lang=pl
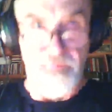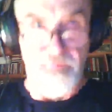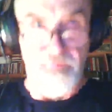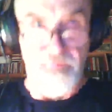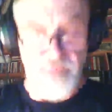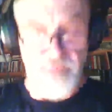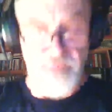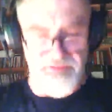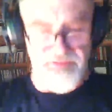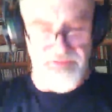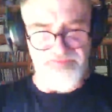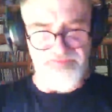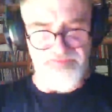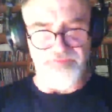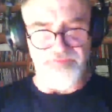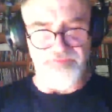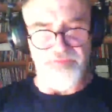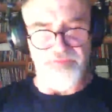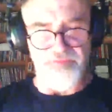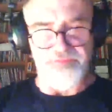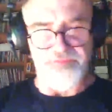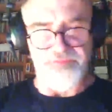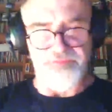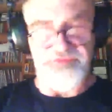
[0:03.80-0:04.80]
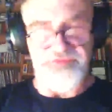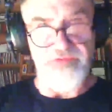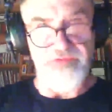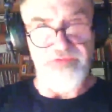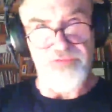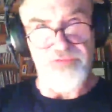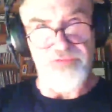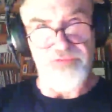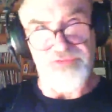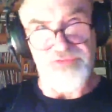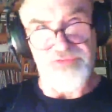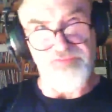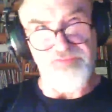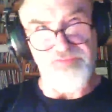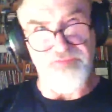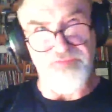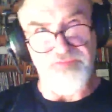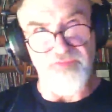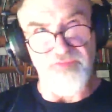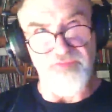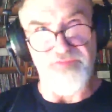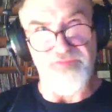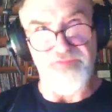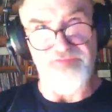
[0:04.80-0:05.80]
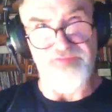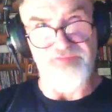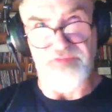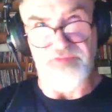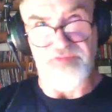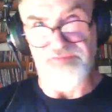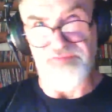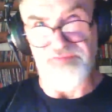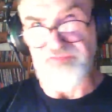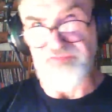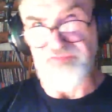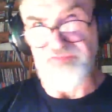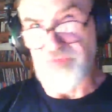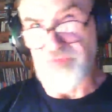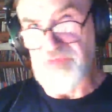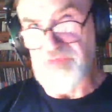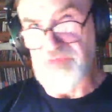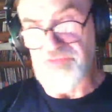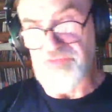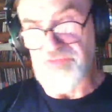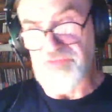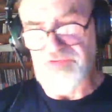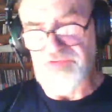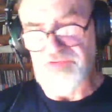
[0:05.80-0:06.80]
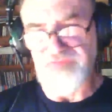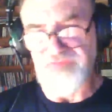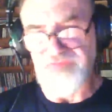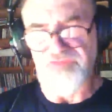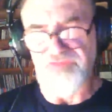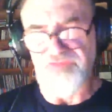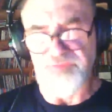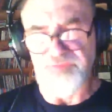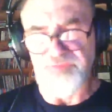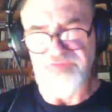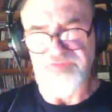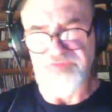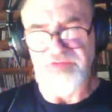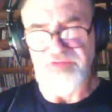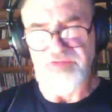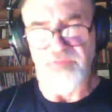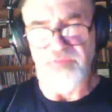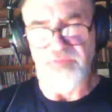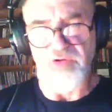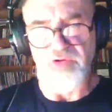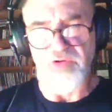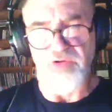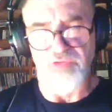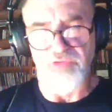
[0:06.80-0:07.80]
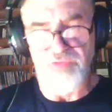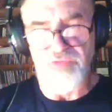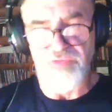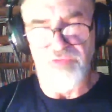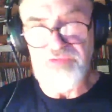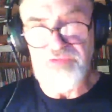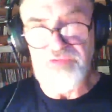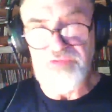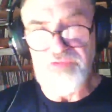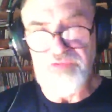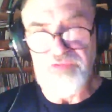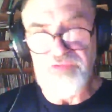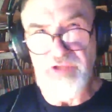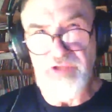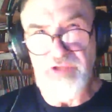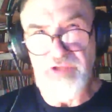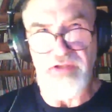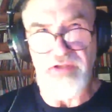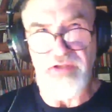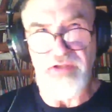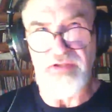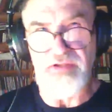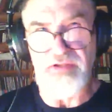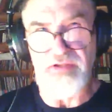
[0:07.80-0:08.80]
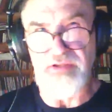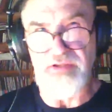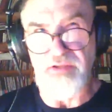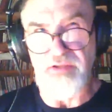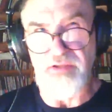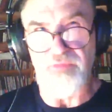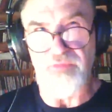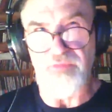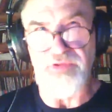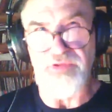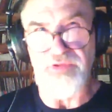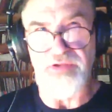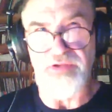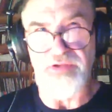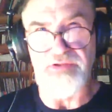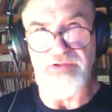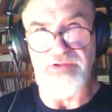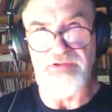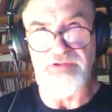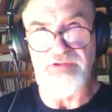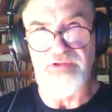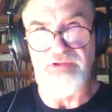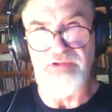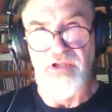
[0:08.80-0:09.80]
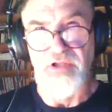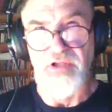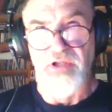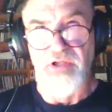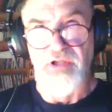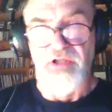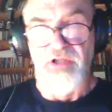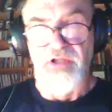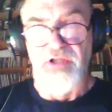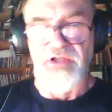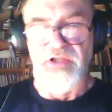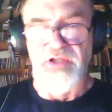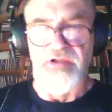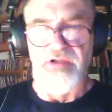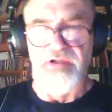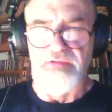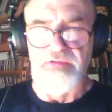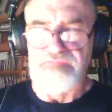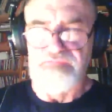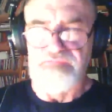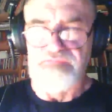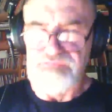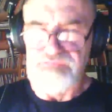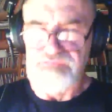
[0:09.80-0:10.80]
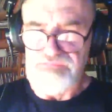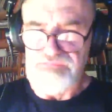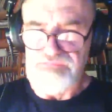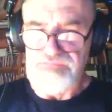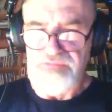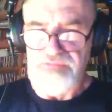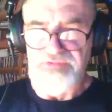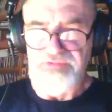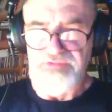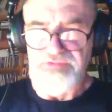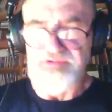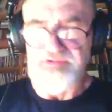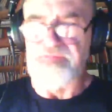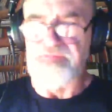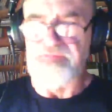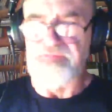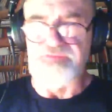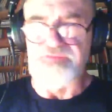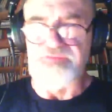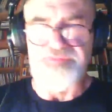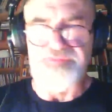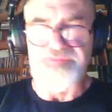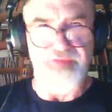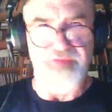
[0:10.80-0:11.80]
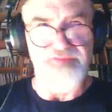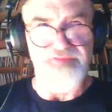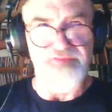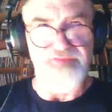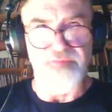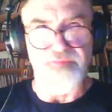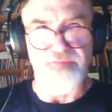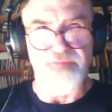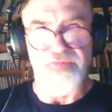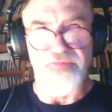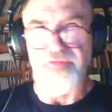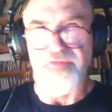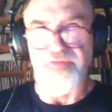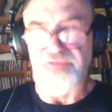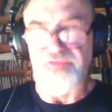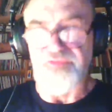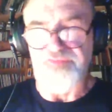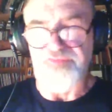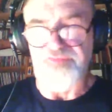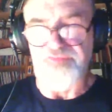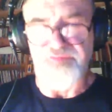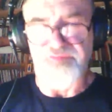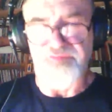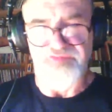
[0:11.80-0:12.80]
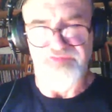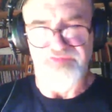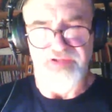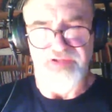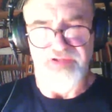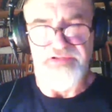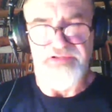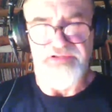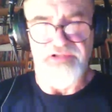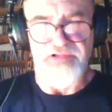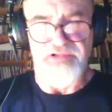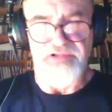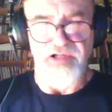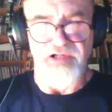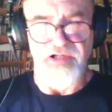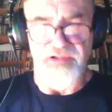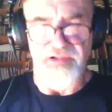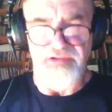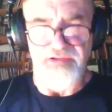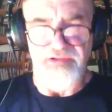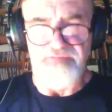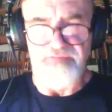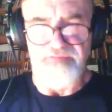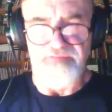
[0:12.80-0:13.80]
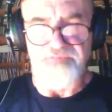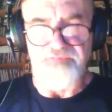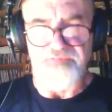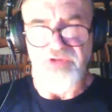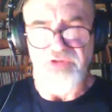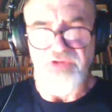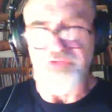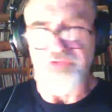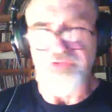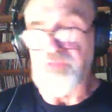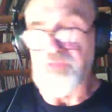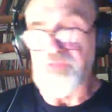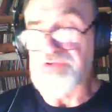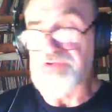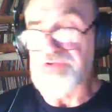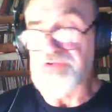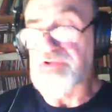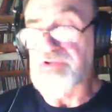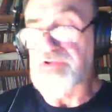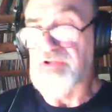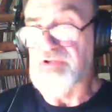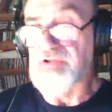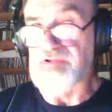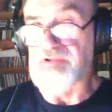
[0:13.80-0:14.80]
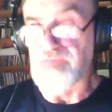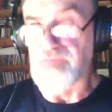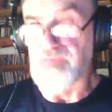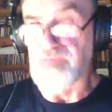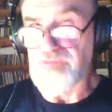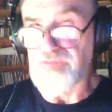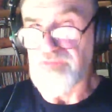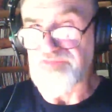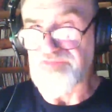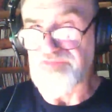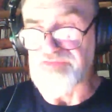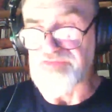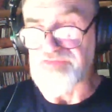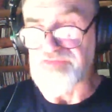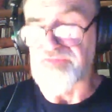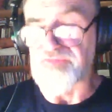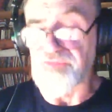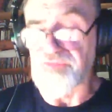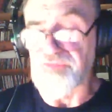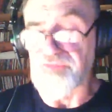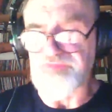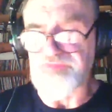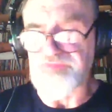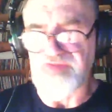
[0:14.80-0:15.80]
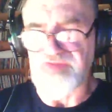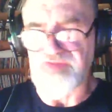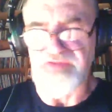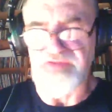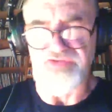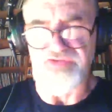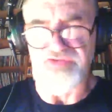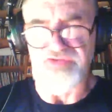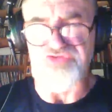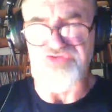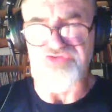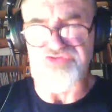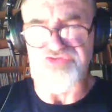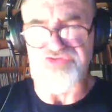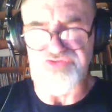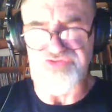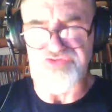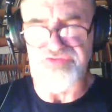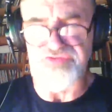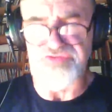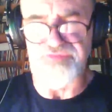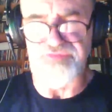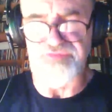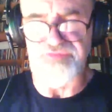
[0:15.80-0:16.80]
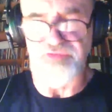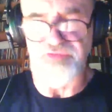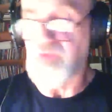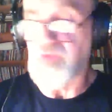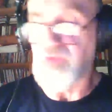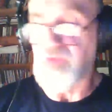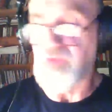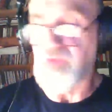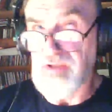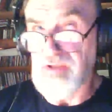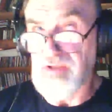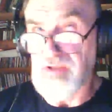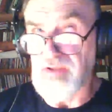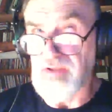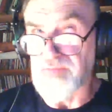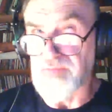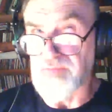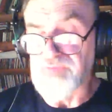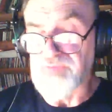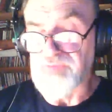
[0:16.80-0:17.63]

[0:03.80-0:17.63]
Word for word: Państwo pytają się, co to za instrument. Od razu odpowiadam, lutnia, a grał na niej, e, nie wiem, czy Państwo rozpoznali, ale Robert Jaworski, twórca żywiołaka.